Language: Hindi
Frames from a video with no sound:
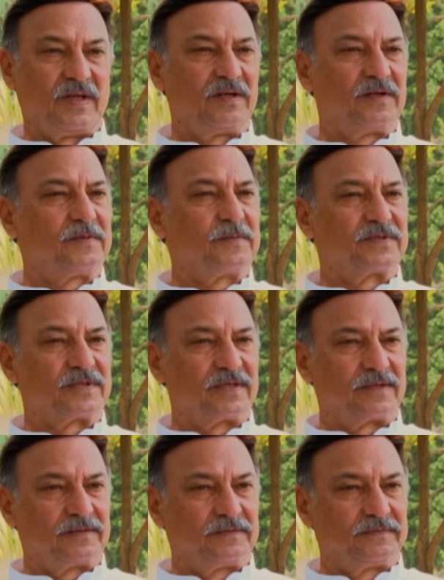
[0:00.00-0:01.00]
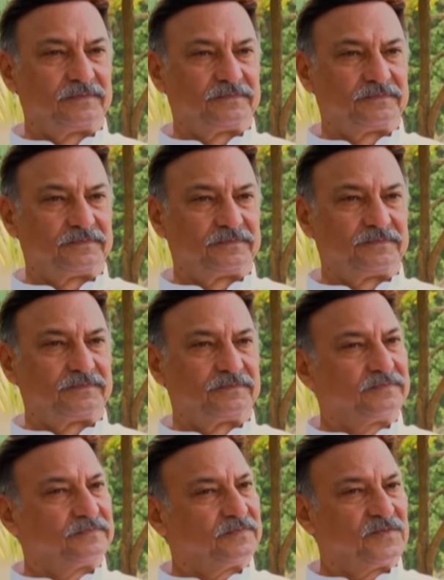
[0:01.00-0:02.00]
हंड्रेड परसेंट डिस्टर्ब
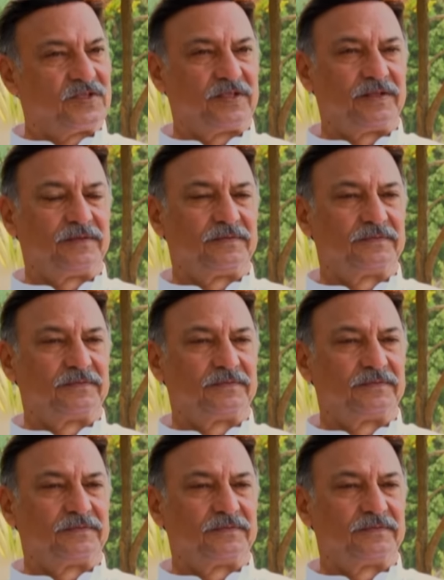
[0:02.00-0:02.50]
जी